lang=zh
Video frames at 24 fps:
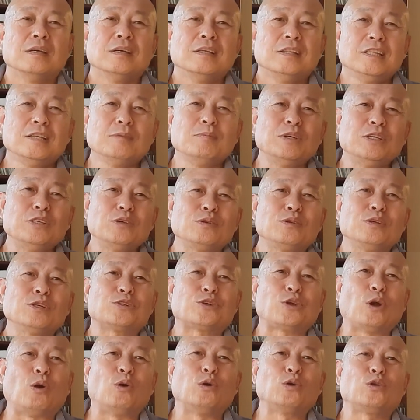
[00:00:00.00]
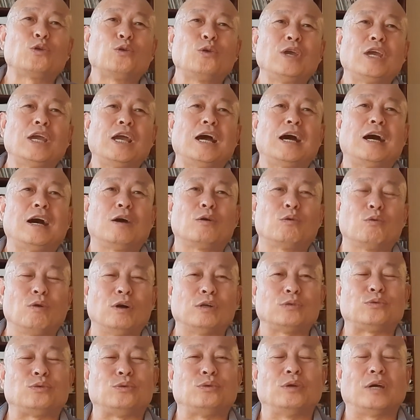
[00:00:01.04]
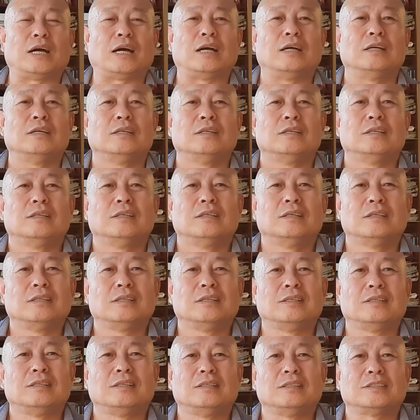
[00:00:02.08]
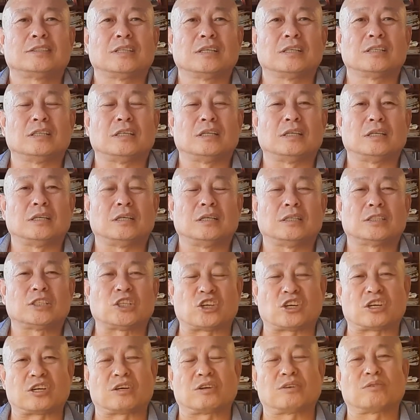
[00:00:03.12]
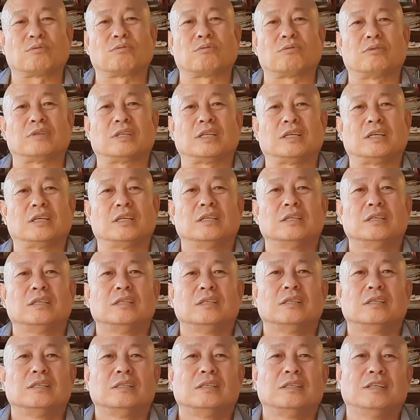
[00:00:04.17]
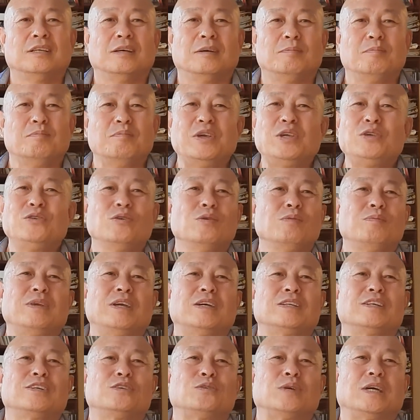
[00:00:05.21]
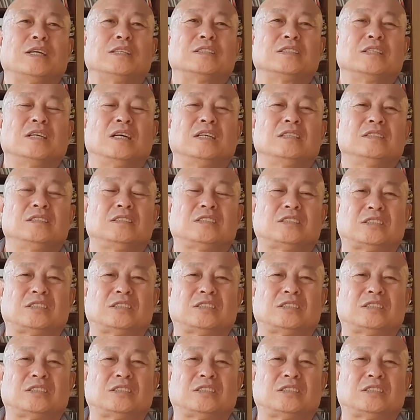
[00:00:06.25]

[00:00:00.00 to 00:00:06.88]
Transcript: 那么你去找寻呀，获取啊，嗯，这个食物呢，呃，没有别的选择。